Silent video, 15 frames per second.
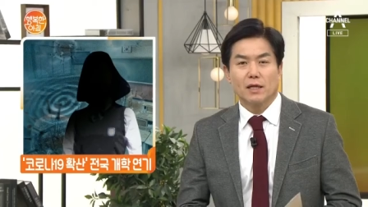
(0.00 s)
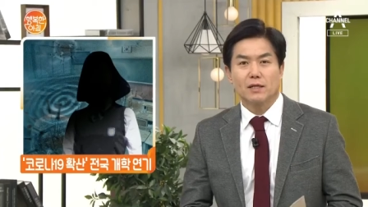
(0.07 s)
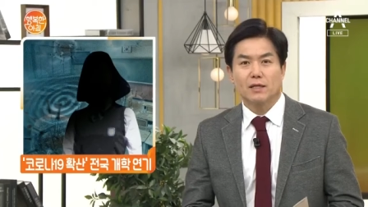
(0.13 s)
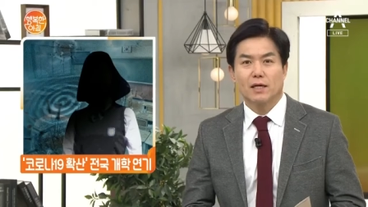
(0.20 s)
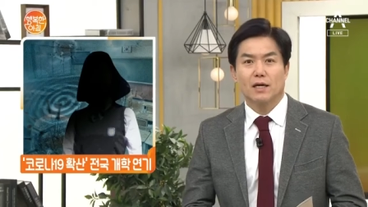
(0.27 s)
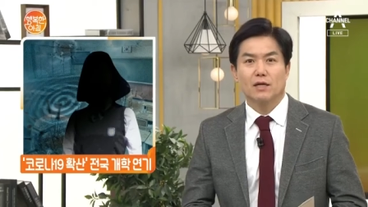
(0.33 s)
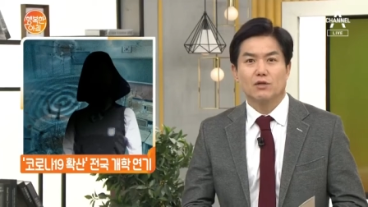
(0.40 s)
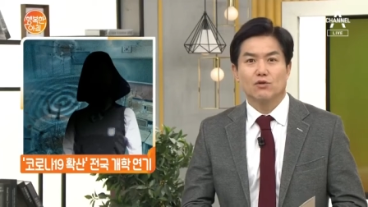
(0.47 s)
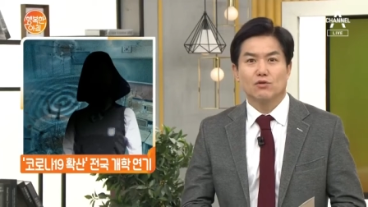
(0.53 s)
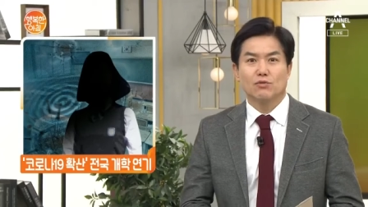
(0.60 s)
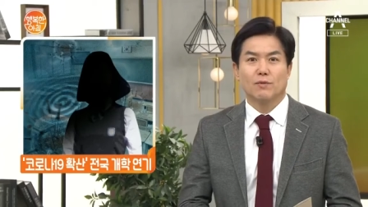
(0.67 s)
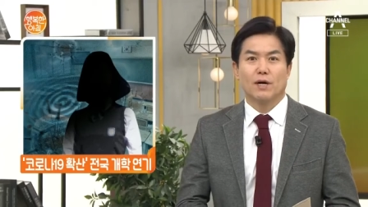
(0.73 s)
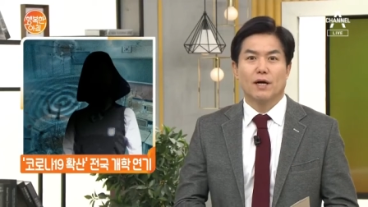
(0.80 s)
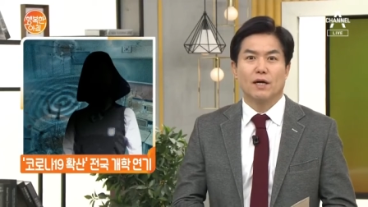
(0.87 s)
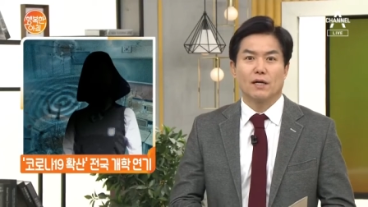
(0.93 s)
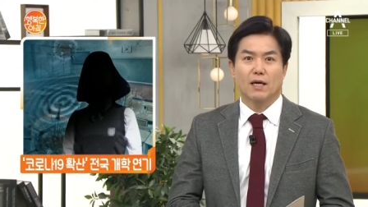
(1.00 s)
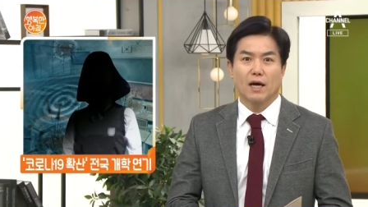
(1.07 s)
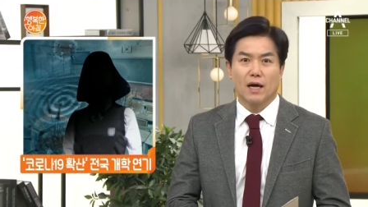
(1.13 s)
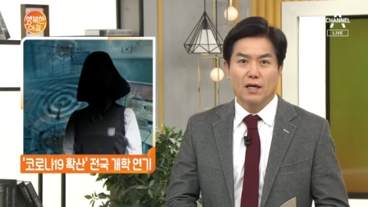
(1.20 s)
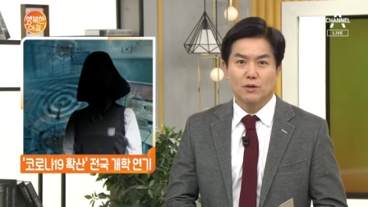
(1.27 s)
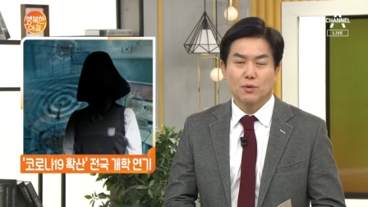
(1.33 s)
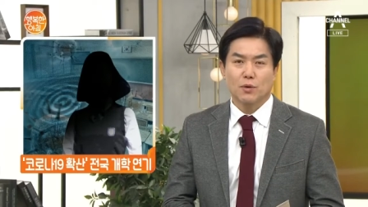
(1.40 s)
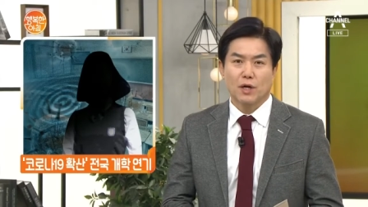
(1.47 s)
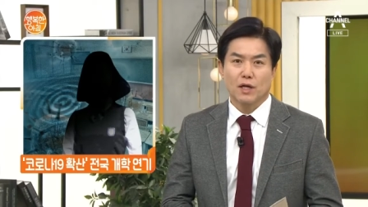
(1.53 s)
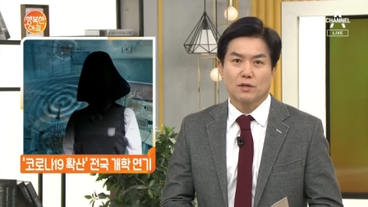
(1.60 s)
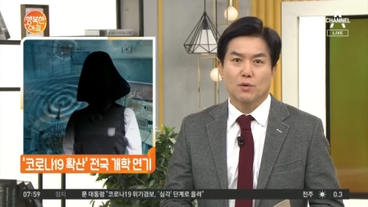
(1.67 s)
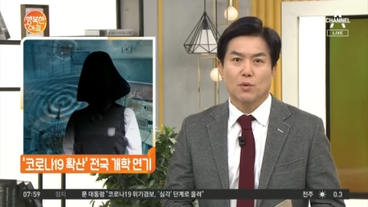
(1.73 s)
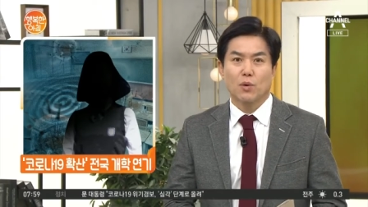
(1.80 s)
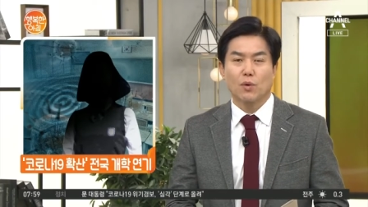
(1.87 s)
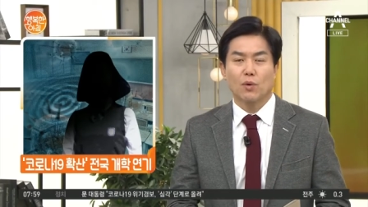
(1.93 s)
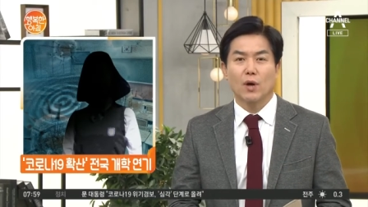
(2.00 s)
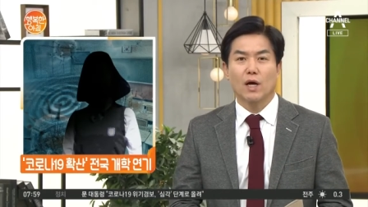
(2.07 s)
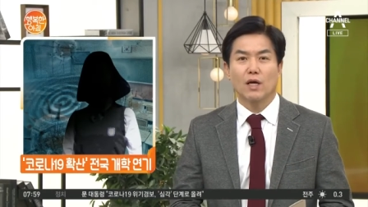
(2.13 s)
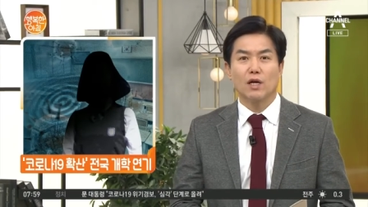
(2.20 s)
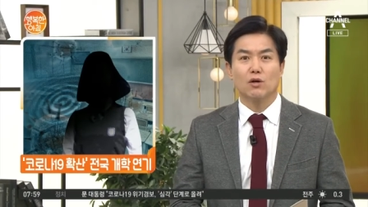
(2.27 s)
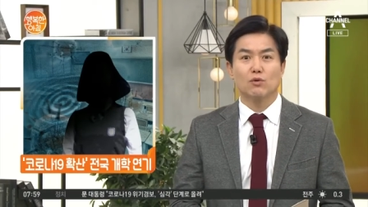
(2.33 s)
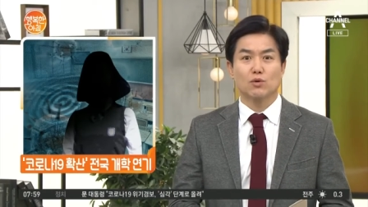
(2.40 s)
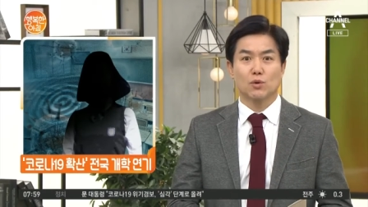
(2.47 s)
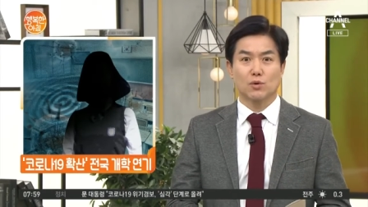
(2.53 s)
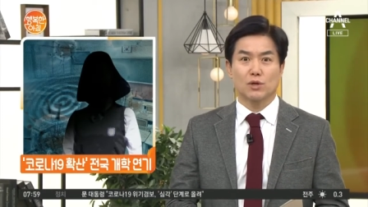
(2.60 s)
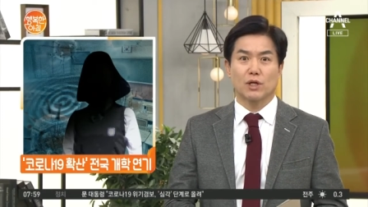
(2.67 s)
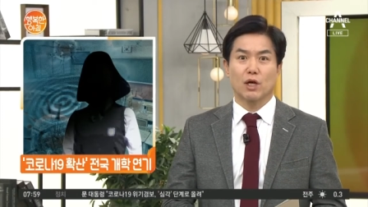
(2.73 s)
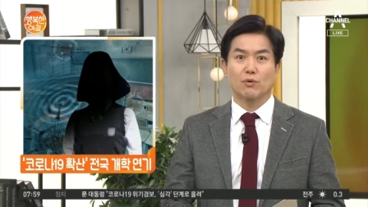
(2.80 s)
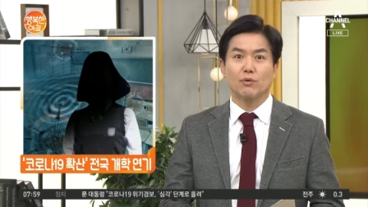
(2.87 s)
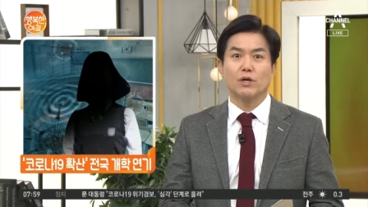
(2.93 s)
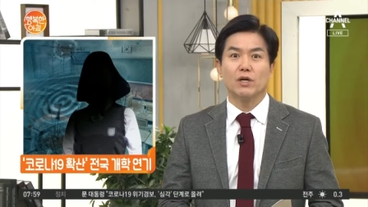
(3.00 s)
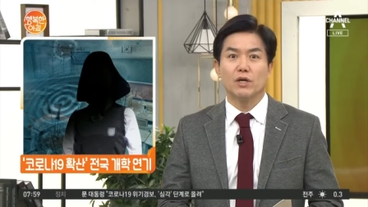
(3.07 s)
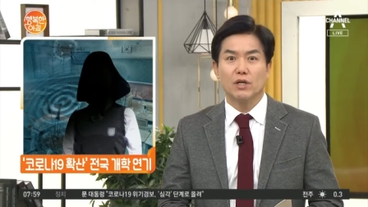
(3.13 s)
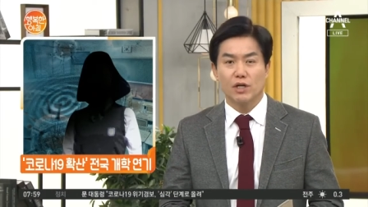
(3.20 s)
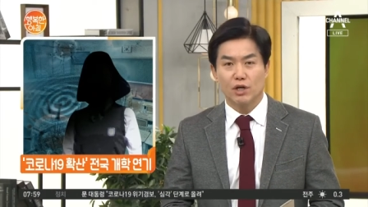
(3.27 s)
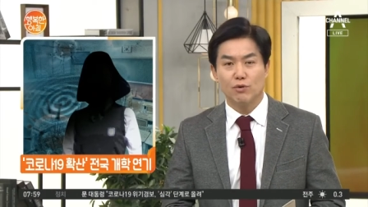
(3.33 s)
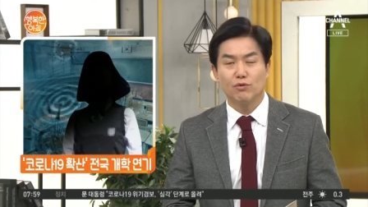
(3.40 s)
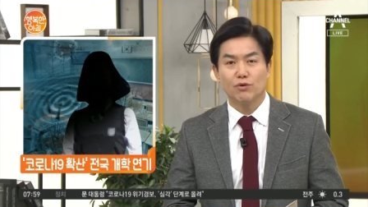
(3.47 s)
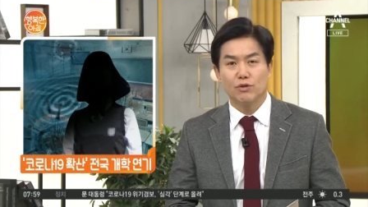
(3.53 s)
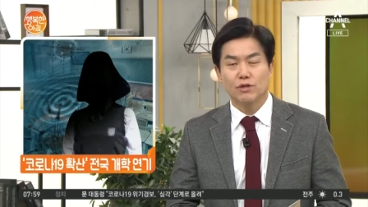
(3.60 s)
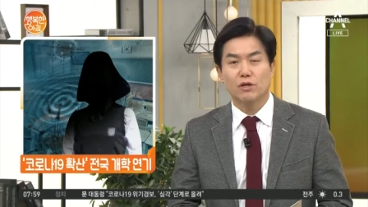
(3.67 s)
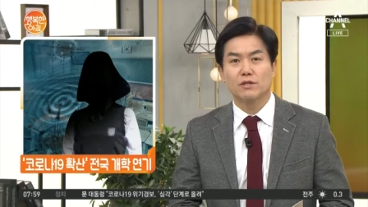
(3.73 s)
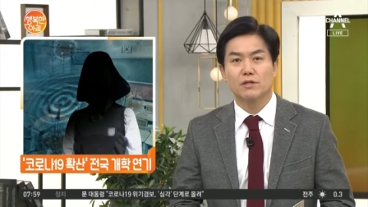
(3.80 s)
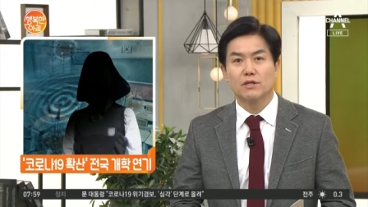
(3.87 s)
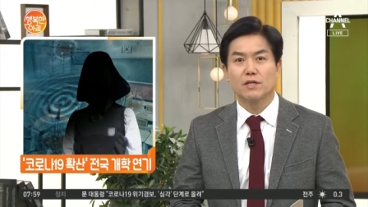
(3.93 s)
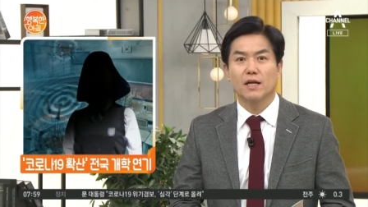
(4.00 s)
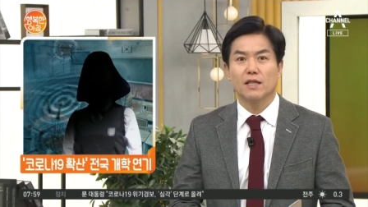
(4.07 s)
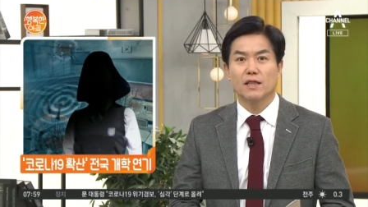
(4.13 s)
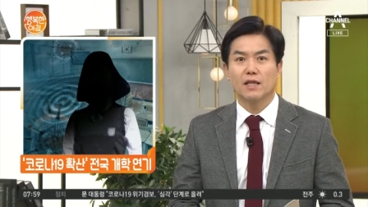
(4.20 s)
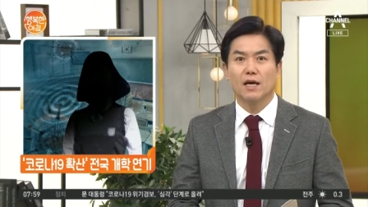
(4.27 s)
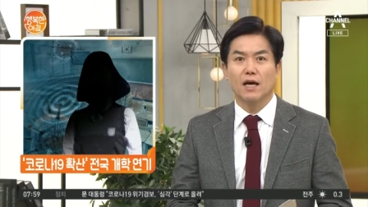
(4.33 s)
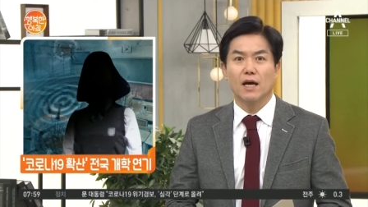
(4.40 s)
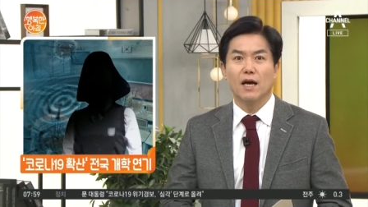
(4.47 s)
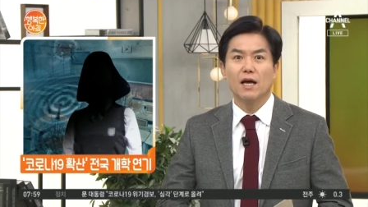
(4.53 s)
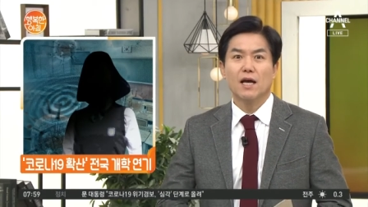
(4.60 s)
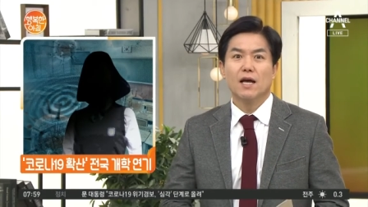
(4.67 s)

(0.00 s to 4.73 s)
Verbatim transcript: 지난 주말 계속해서 코로나19 소식에 귀 기울이셨을 텐데